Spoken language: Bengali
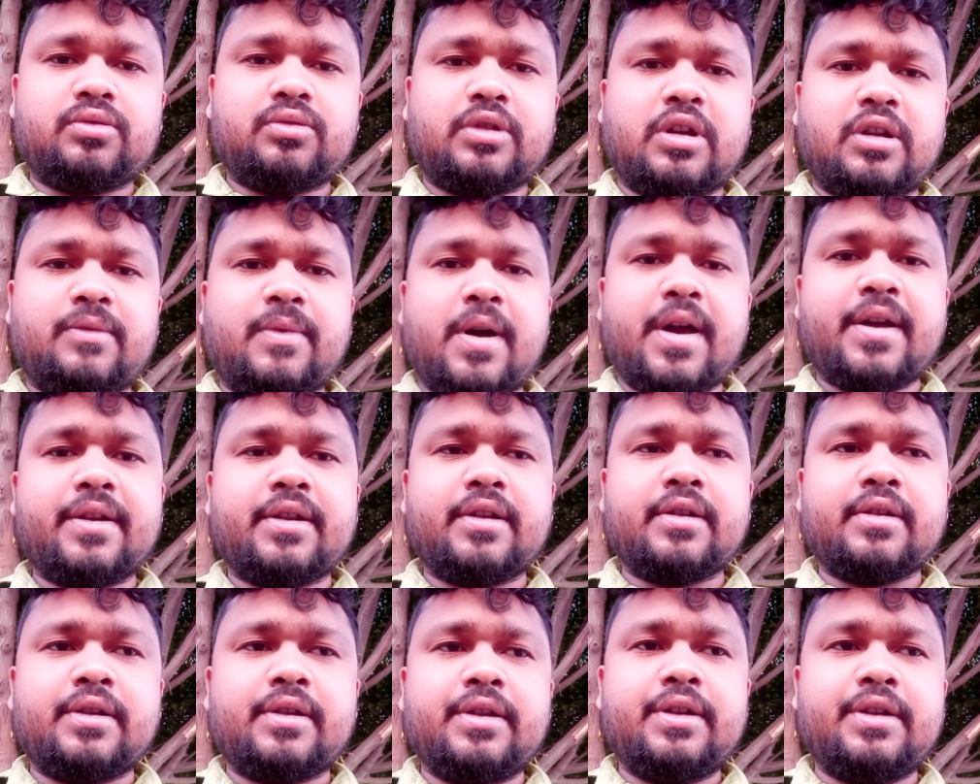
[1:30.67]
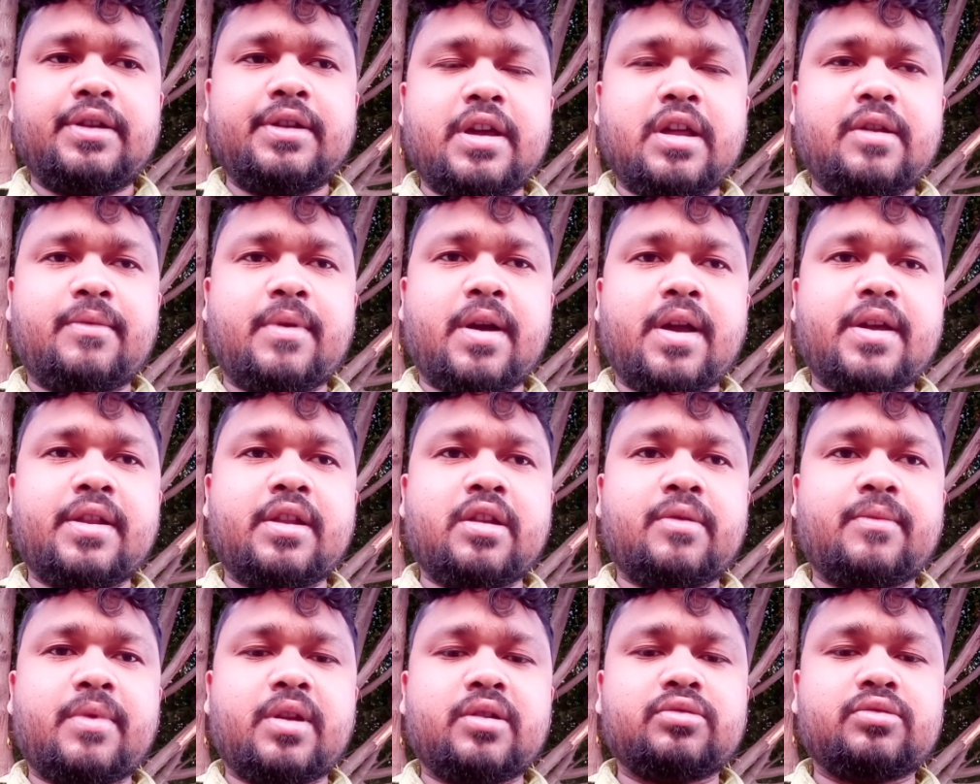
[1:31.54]
তার বাইরে ইন্ডিয়ার
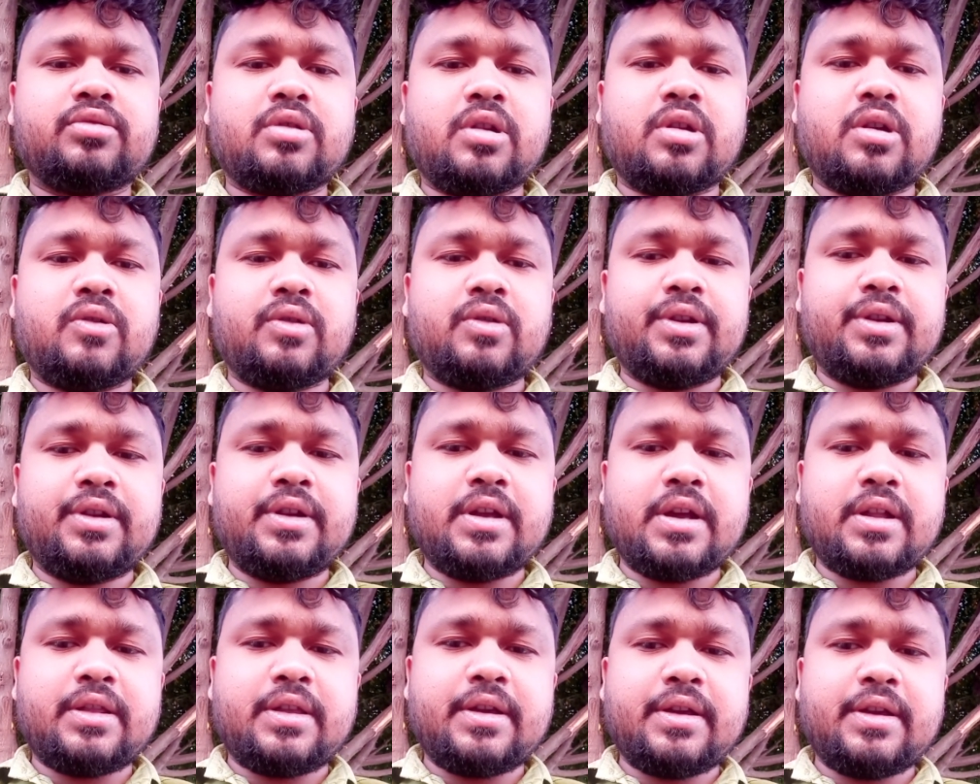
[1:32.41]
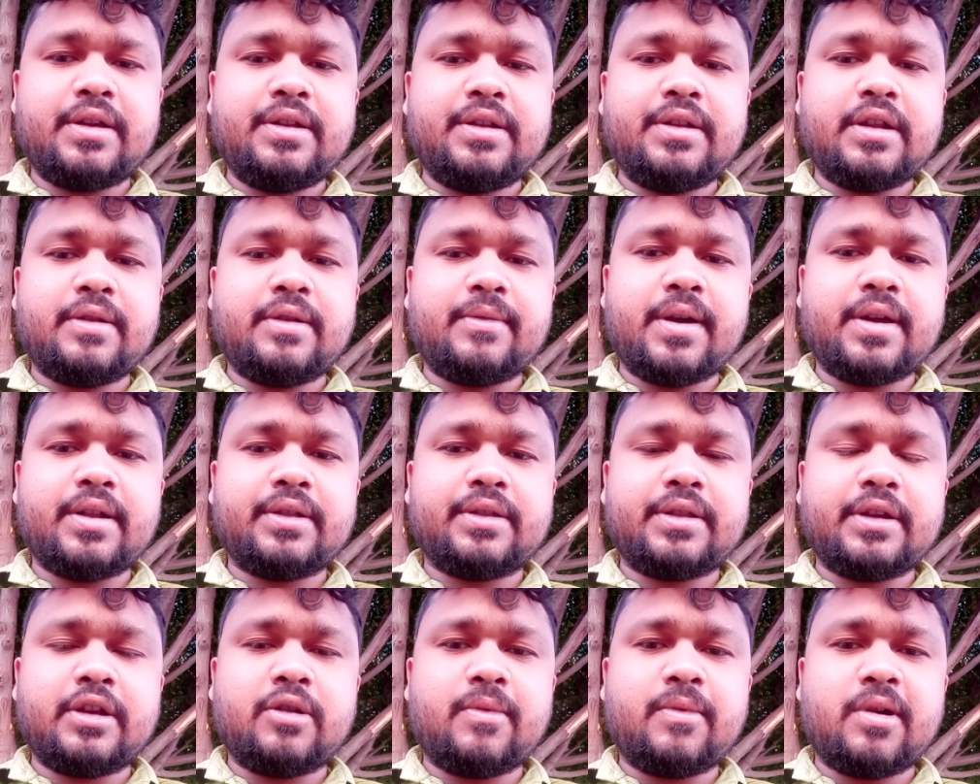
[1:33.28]
বাইরের মানুষরাও ইন্ডিয়া থেকে ইন্ডিয়ার
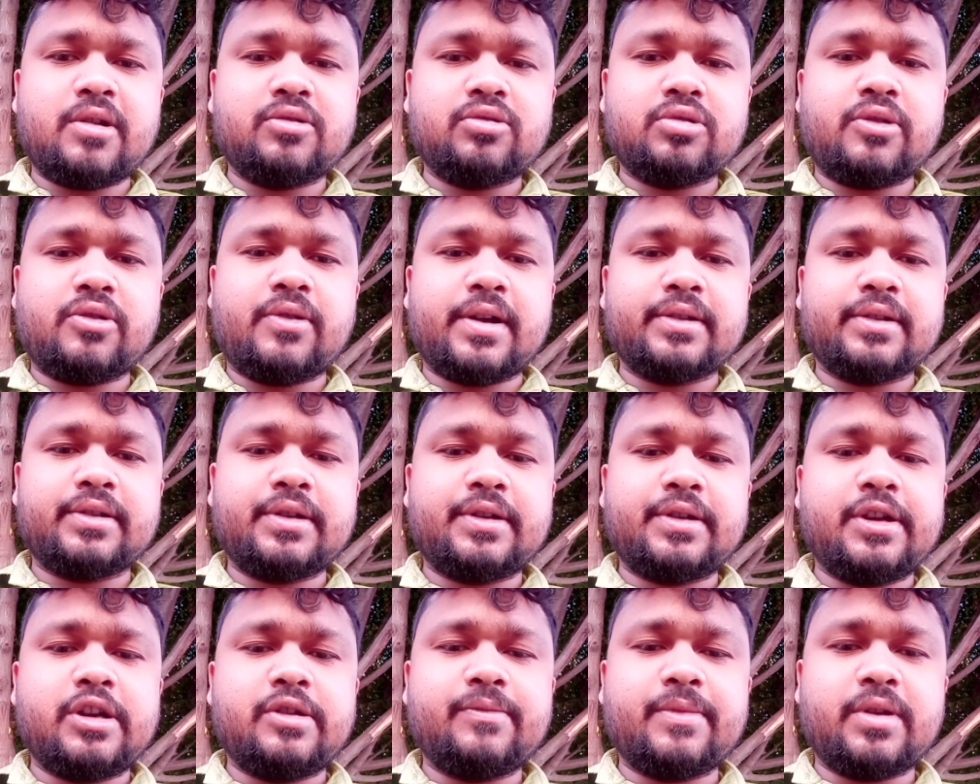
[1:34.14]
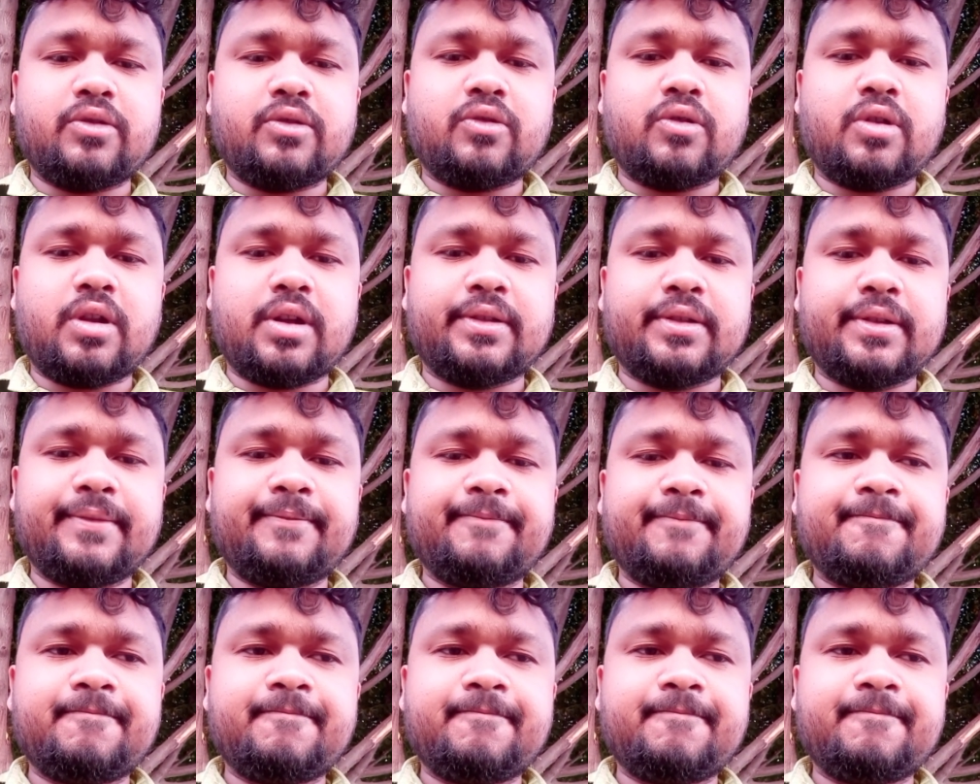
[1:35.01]
বাইরের থেকে মানুষরাও আসে ট্রিটমেন্ট করাতে